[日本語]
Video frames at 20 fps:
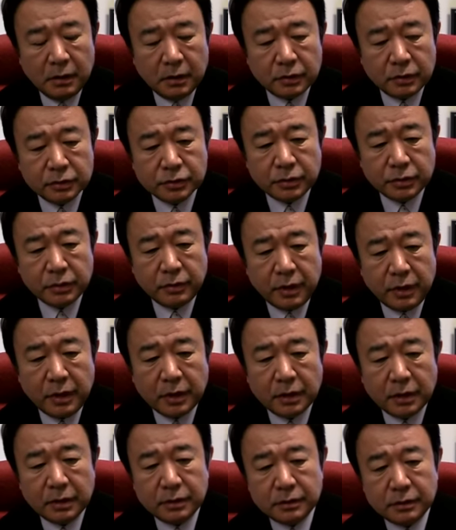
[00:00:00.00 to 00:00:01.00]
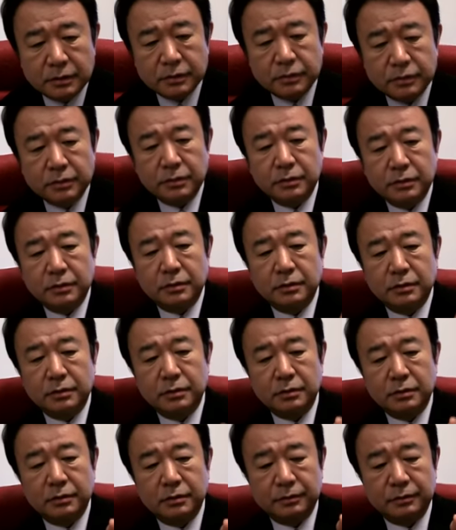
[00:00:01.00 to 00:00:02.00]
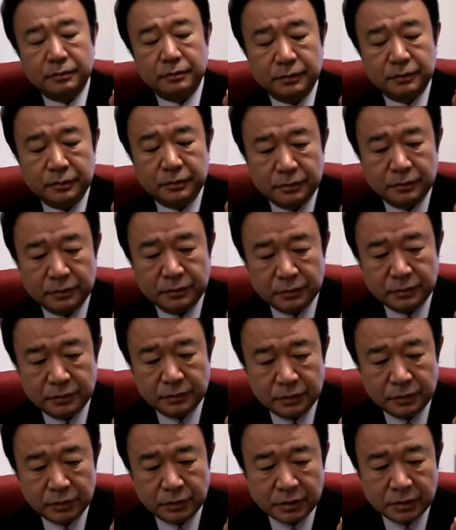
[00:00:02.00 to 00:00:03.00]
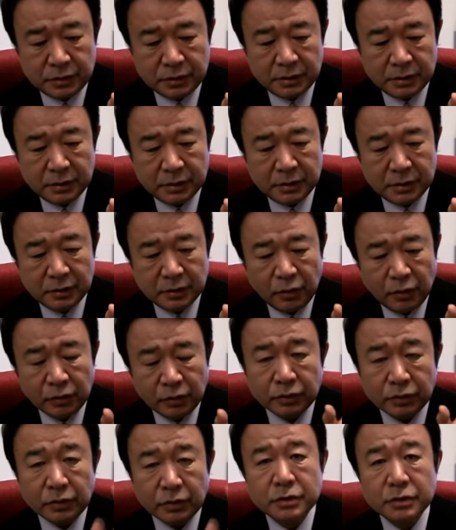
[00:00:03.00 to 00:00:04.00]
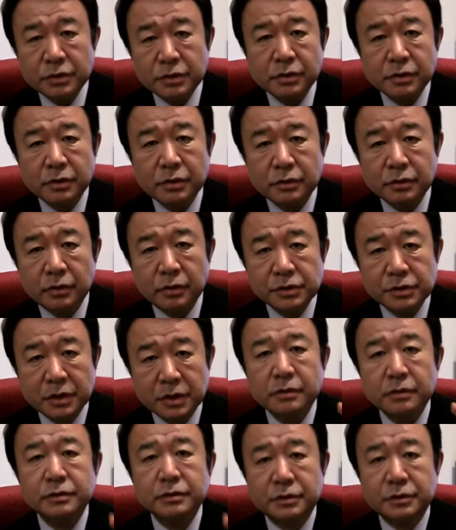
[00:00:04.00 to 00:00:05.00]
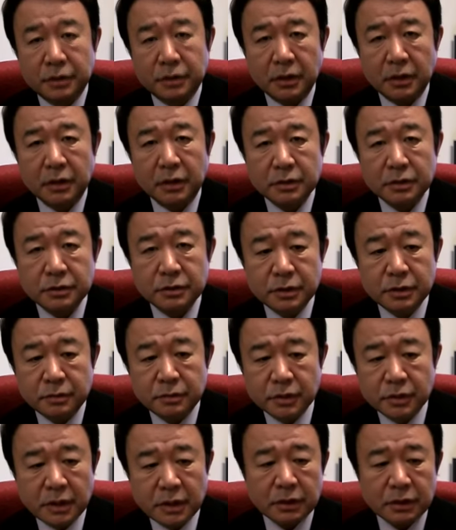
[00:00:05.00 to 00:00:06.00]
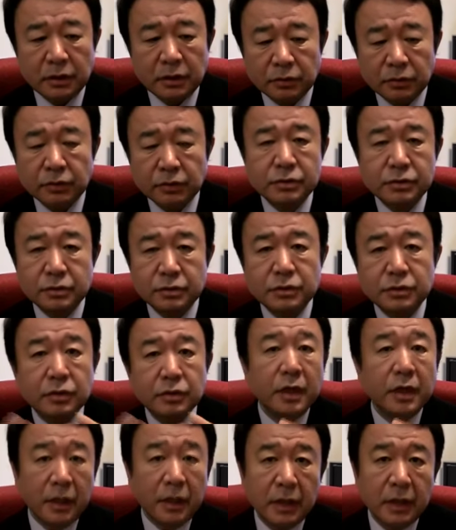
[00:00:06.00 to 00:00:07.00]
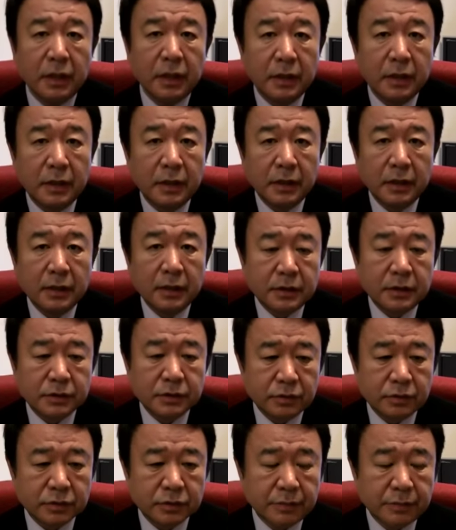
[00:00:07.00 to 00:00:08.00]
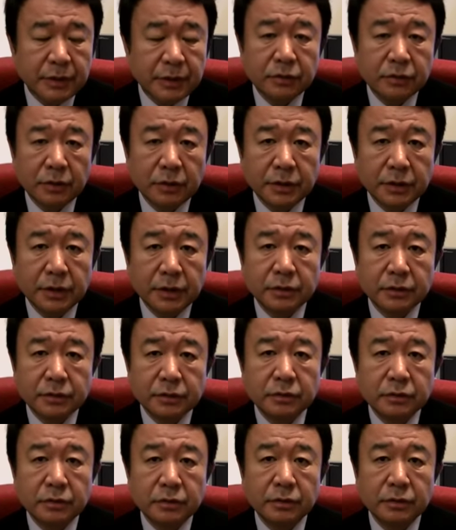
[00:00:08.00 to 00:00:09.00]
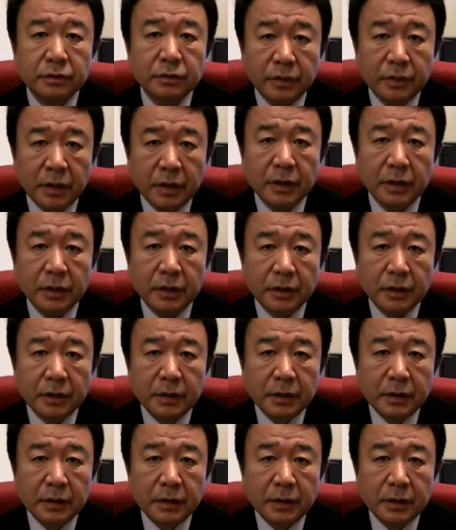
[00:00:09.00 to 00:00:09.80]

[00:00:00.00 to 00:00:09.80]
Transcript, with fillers: あのそれはその要するに本当の実力を資格して全部飾ろうとする人がそのサミットに出てくるっていうのは